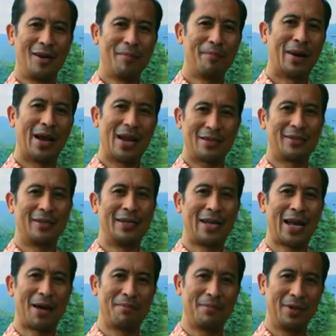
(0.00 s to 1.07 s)
balas
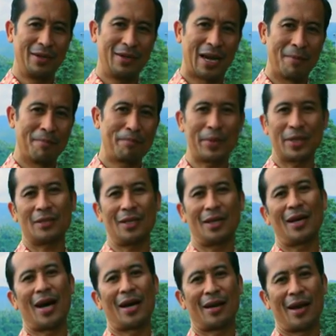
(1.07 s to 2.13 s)
dendam, dan
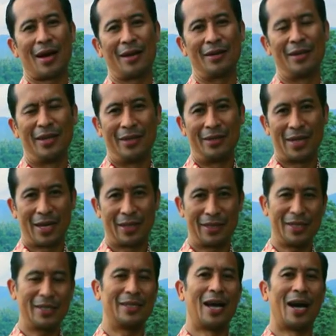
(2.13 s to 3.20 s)
pertengkaran yang
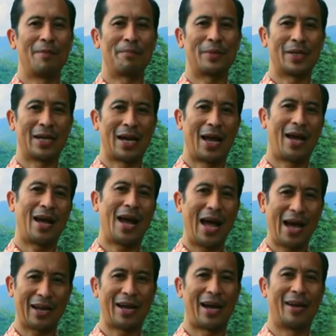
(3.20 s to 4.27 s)
tidak pernah
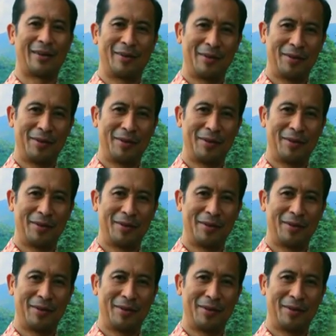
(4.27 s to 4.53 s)
akan